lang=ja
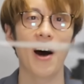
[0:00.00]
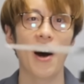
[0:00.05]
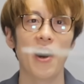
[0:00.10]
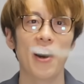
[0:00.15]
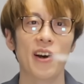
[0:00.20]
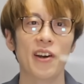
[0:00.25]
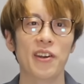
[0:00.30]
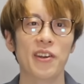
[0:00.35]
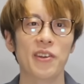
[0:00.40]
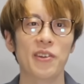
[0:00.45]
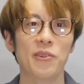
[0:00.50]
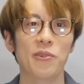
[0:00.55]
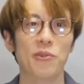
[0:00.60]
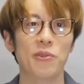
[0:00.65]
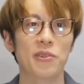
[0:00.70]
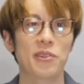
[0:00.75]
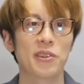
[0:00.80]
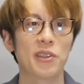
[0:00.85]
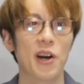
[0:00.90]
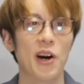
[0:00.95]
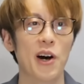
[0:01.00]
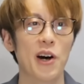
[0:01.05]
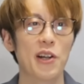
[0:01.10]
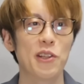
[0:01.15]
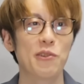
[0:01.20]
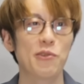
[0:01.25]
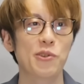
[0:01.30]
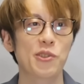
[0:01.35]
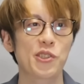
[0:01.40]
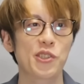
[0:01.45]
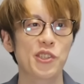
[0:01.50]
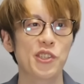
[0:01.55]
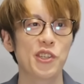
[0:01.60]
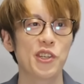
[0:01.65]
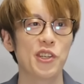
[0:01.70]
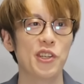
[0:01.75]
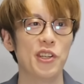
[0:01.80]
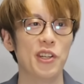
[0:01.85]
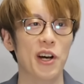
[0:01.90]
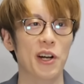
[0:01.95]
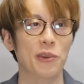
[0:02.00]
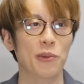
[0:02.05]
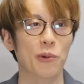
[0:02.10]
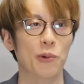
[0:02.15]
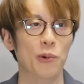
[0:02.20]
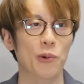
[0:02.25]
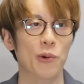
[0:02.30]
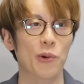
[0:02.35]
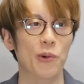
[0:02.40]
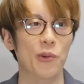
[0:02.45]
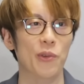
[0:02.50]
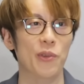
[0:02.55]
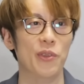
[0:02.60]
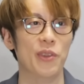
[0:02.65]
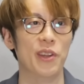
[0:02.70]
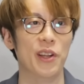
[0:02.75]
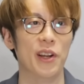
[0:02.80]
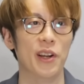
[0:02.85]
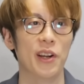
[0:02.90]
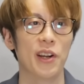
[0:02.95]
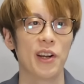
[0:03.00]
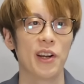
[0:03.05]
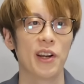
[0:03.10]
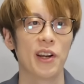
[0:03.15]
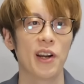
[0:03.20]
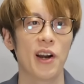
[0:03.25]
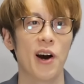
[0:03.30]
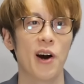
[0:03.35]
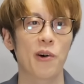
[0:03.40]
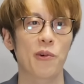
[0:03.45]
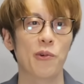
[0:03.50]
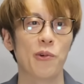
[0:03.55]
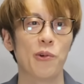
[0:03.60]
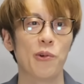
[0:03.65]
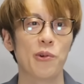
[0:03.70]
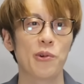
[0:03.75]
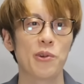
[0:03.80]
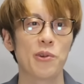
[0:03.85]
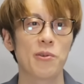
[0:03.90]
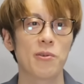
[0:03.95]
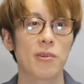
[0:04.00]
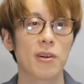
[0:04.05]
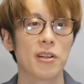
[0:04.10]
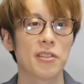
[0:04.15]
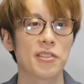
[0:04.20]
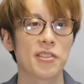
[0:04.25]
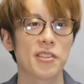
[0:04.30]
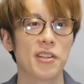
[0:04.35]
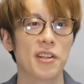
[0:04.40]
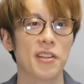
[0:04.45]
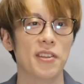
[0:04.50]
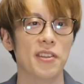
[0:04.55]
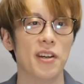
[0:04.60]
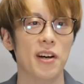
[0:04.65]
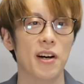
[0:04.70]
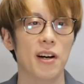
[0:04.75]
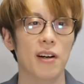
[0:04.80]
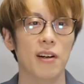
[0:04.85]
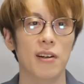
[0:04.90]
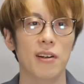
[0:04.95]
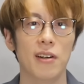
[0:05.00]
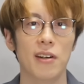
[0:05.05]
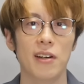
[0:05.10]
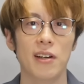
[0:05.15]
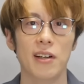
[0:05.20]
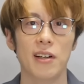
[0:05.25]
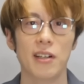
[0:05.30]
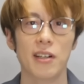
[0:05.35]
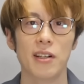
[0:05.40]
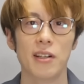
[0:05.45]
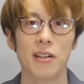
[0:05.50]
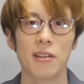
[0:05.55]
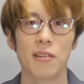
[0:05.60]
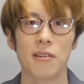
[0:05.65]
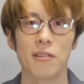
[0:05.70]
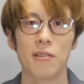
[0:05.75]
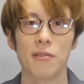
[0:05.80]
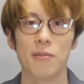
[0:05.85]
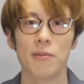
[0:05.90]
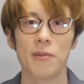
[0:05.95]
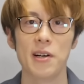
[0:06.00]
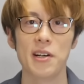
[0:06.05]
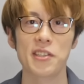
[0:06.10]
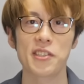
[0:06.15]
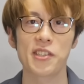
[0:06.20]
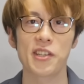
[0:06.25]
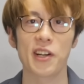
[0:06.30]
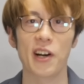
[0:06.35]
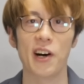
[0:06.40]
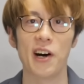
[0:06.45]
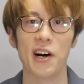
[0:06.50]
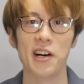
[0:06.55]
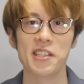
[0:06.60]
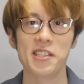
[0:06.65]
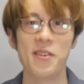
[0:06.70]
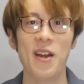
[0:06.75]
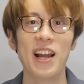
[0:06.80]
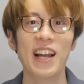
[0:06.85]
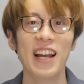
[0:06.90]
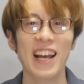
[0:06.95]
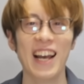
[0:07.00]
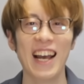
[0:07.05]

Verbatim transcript: あ、楽しいなドローンって。へえ、あ、こういう感じなんだ。マジで初め